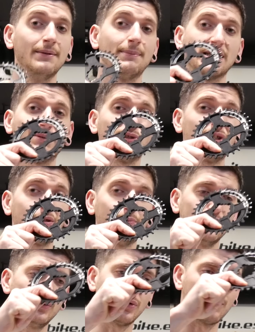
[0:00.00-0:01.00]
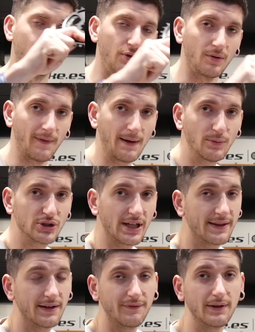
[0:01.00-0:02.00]
pasamos ese punto y volvemos a
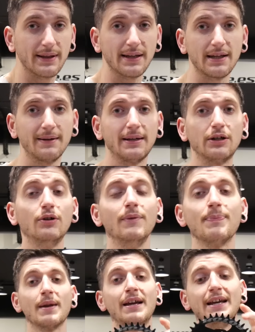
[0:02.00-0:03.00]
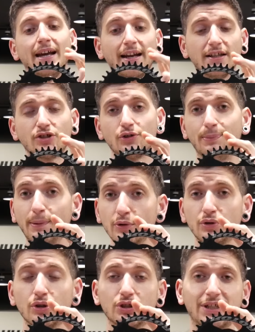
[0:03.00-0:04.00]
hacer fuerza hacia abajo, en esos
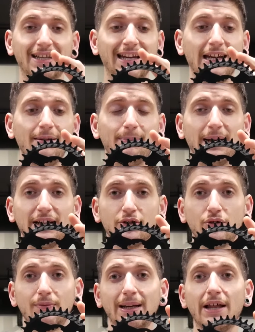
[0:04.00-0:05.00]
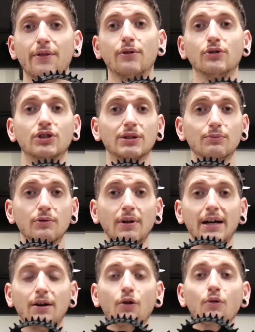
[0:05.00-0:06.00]
puntos, el plato ovalado nos
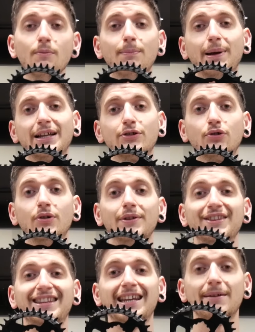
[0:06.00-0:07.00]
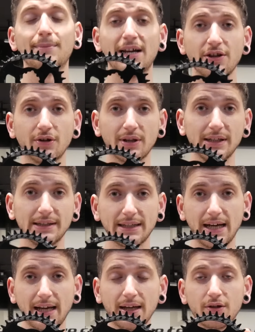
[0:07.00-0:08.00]
simula un plato de mayor
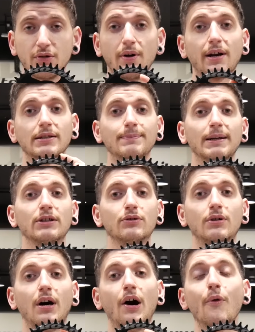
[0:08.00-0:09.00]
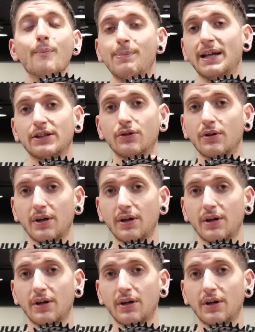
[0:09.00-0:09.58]
dentaje con respecto a un plato